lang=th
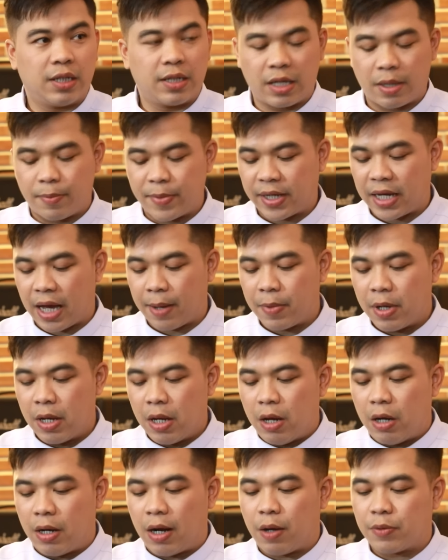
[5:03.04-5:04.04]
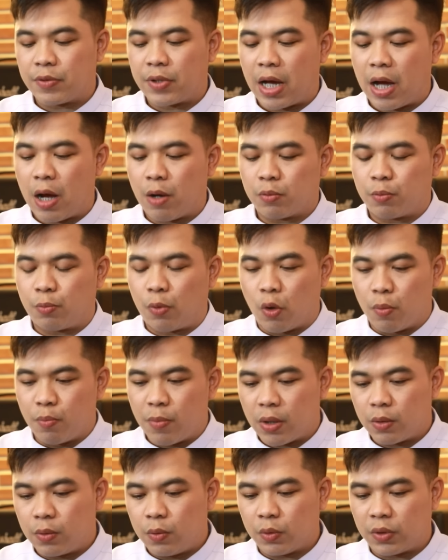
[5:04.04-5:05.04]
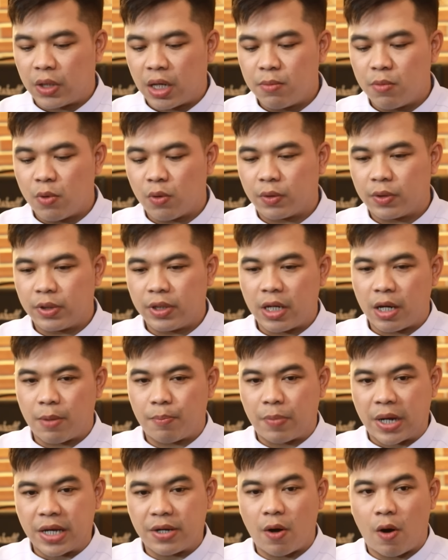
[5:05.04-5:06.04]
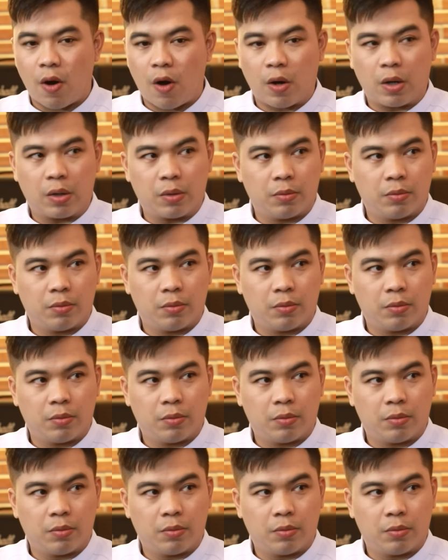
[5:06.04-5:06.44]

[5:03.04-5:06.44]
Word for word: ใช่ไหมครับเราจะเอาผลมะกรูดทั้งหมดเนี่ยไปดอง